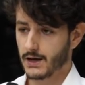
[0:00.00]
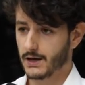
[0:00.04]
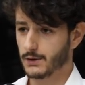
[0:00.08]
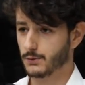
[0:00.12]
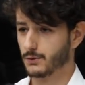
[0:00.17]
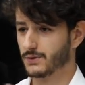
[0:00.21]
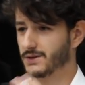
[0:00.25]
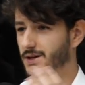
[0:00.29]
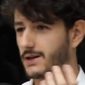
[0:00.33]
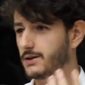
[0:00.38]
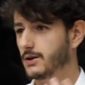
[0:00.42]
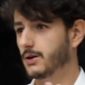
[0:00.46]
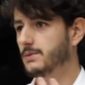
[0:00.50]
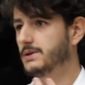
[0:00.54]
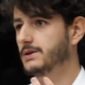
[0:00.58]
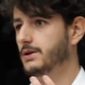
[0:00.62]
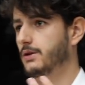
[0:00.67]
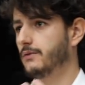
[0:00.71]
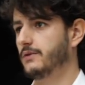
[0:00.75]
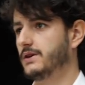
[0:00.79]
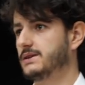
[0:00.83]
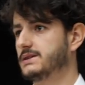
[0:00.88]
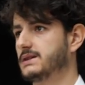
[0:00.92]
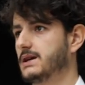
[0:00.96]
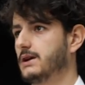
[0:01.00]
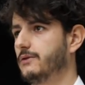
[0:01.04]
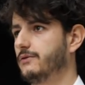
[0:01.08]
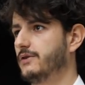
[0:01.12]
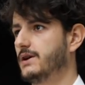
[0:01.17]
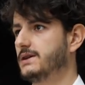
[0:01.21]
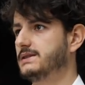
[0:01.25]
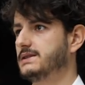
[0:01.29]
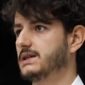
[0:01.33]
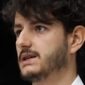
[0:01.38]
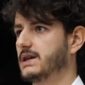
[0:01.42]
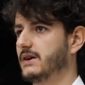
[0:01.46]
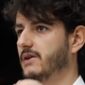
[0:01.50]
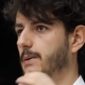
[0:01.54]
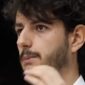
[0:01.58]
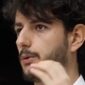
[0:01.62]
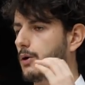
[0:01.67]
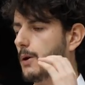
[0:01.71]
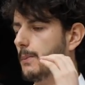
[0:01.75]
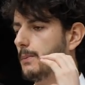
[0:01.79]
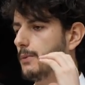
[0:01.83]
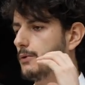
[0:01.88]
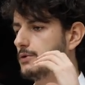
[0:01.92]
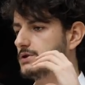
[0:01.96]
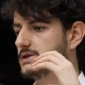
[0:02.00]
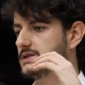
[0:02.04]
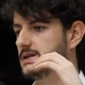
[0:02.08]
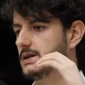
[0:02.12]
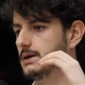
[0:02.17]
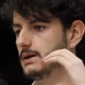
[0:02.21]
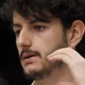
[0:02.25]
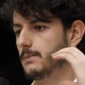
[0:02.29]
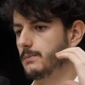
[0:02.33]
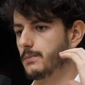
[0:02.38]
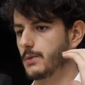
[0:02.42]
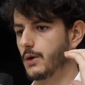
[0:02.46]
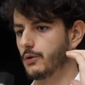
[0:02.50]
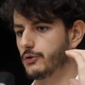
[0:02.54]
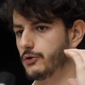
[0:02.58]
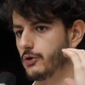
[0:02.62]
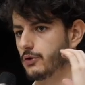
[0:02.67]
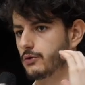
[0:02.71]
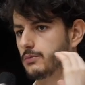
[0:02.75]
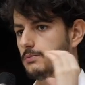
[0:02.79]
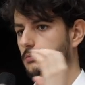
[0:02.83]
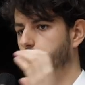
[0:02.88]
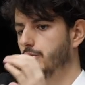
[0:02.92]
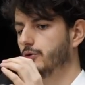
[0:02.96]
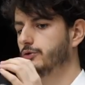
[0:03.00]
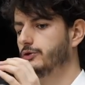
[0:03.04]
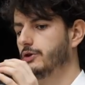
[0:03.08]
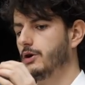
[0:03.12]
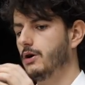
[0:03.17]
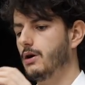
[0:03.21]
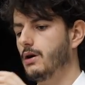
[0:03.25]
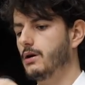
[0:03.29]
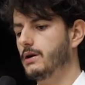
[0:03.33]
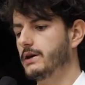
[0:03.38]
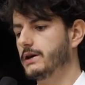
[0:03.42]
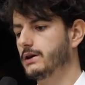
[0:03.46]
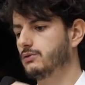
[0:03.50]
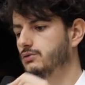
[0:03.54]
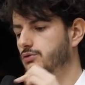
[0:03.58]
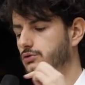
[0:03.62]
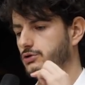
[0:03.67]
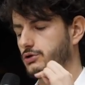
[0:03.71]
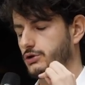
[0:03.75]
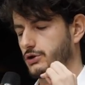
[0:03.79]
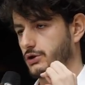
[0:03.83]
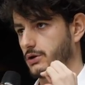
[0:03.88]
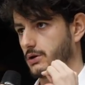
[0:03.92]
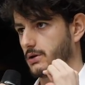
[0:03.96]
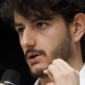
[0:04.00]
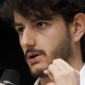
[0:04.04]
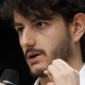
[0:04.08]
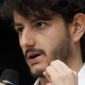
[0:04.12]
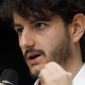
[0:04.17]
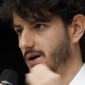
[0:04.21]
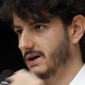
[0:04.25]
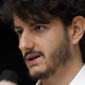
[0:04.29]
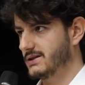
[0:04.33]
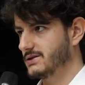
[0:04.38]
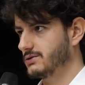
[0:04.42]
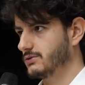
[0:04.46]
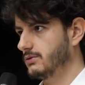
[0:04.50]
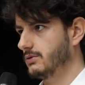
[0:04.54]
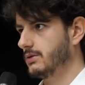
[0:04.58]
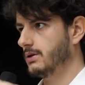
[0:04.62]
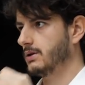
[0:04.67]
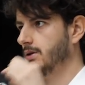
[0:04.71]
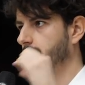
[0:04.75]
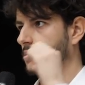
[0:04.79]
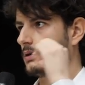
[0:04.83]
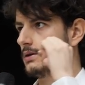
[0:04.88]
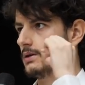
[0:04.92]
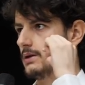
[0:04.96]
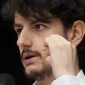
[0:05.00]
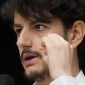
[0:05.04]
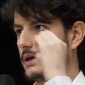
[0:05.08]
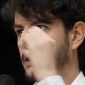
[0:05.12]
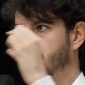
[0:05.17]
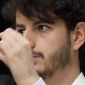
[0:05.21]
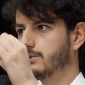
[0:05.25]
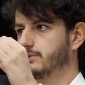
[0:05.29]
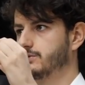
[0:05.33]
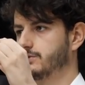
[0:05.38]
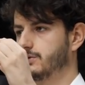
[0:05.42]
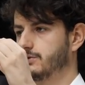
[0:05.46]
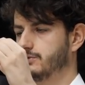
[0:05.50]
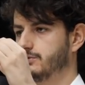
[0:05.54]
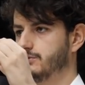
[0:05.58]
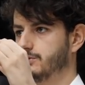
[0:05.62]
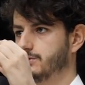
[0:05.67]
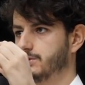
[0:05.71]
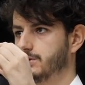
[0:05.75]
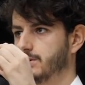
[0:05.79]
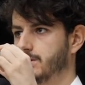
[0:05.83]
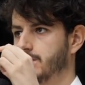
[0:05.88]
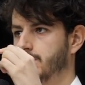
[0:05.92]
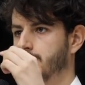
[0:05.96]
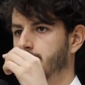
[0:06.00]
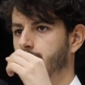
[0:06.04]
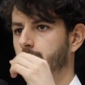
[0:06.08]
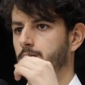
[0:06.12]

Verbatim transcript: Et donc Tendermint, en fait, ce qu'elle fait, c'est qu'elle va proposer en tant que moteur les couches réseau et consensus,